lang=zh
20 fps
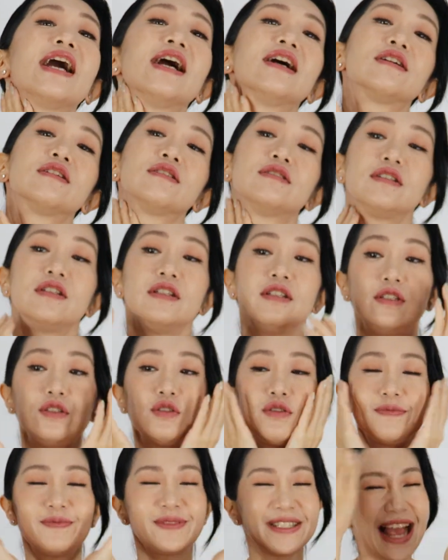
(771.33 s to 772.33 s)
啊，你
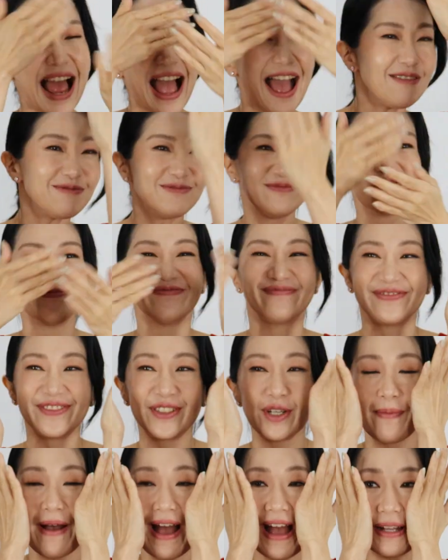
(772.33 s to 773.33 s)
就你
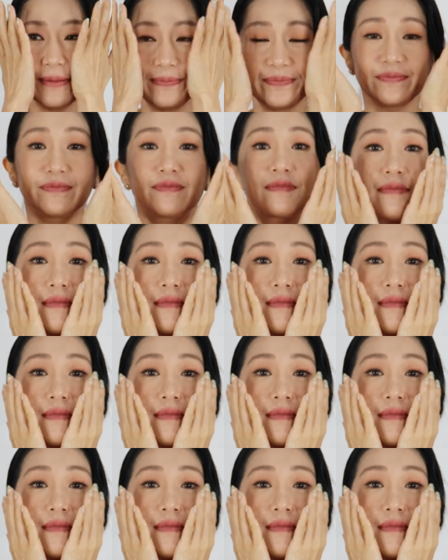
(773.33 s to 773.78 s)
就拍。